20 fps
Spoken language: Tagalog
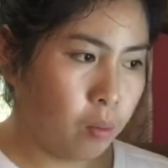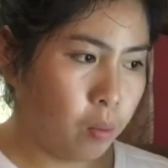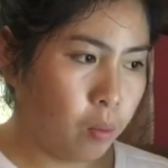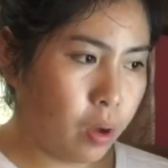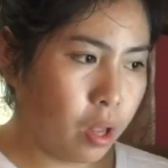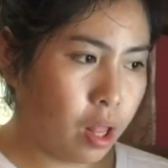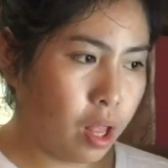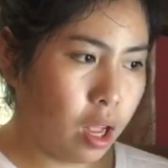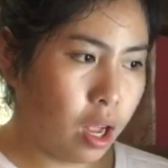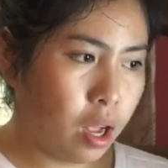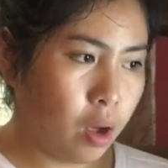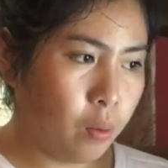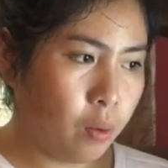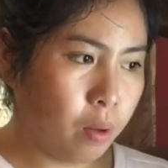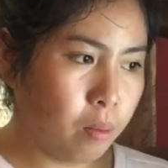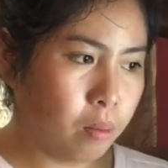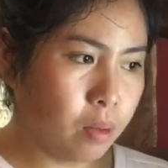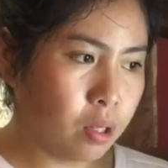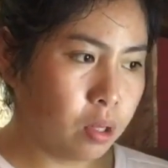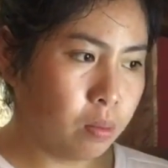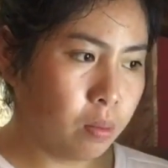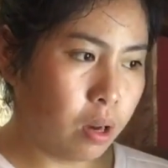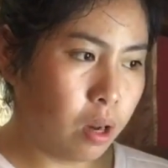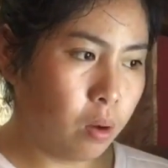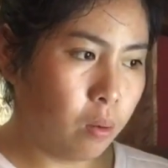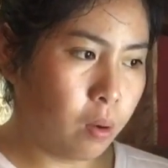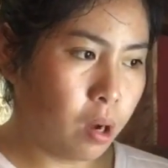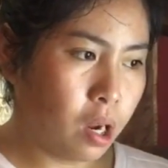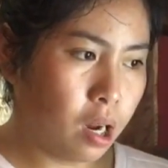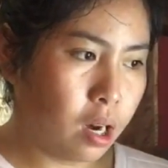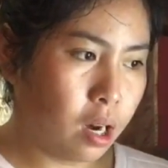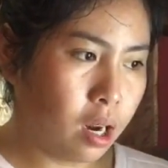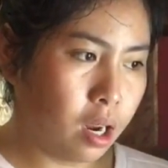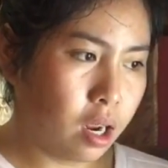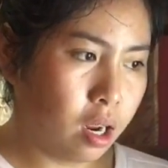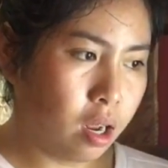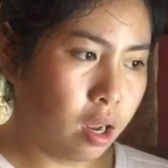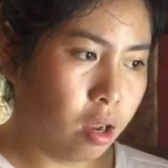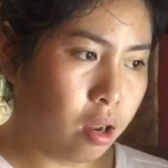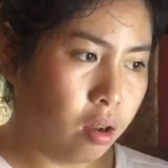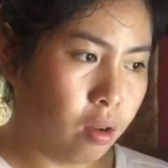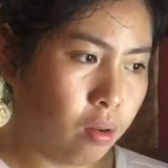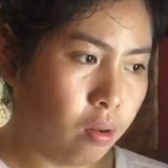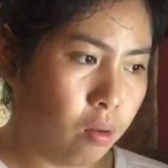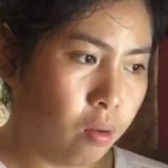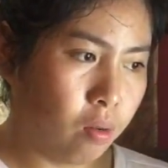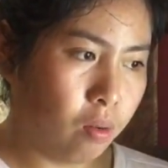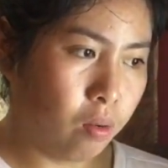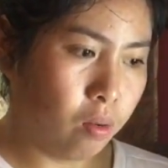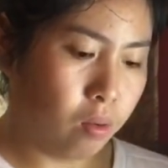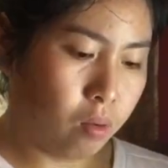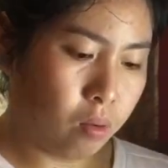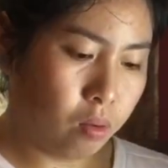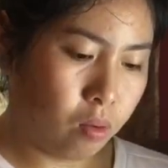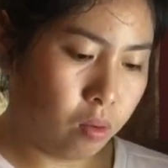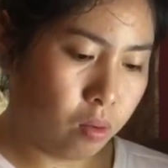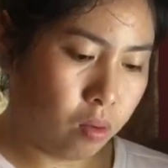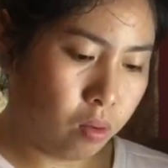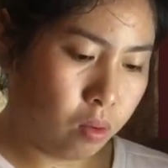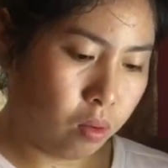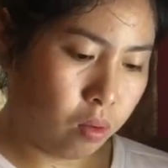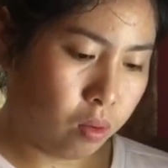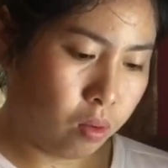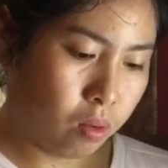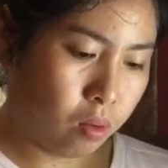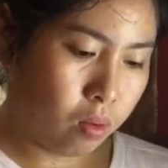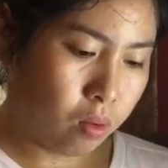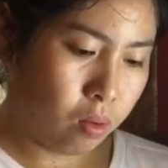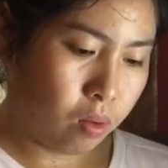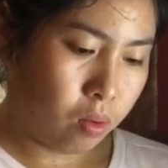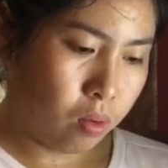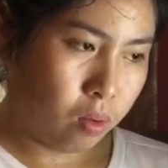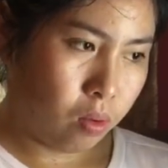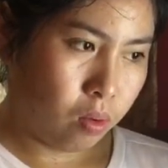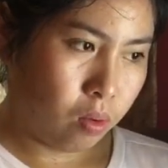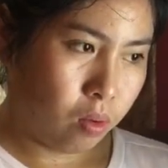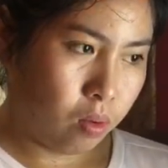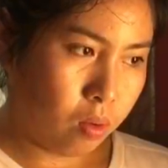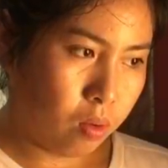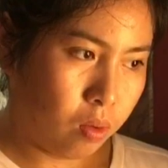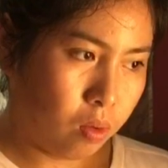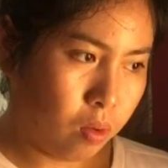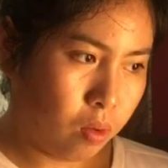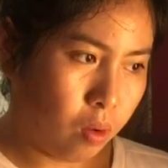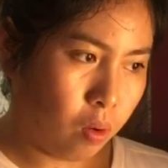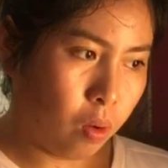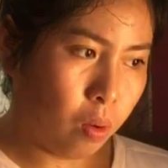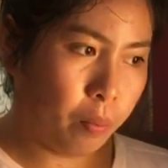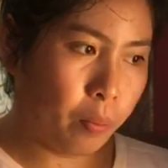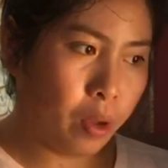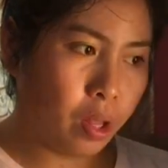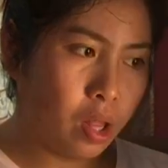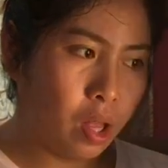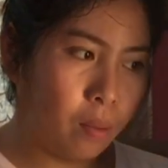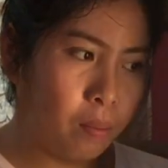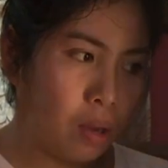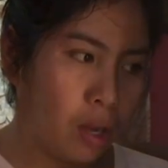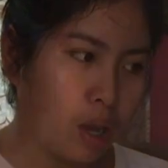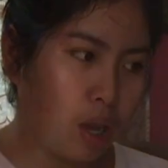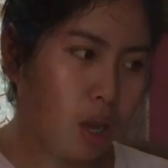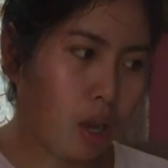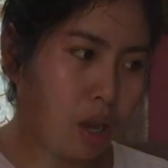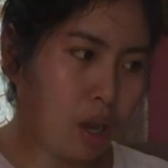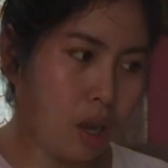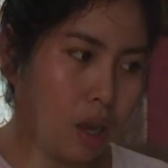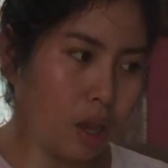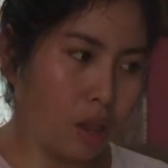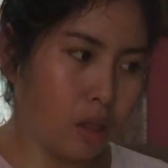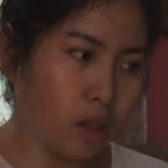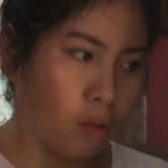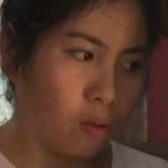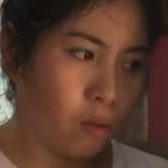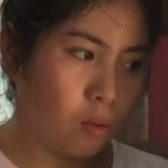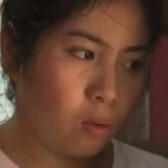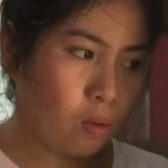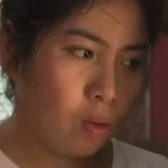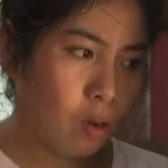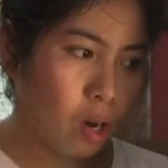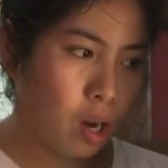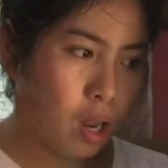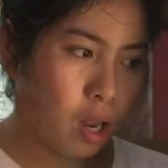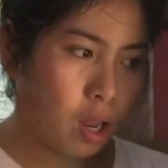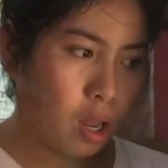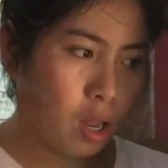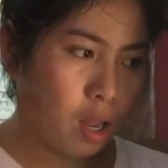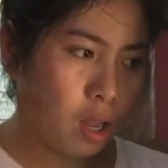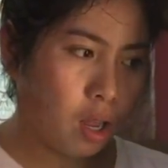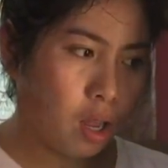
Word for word: Pwedeng gawing mas maliwanag. Pwede yan. Portable na talaga siya. Oo, pwedeng maging ganitong kulay.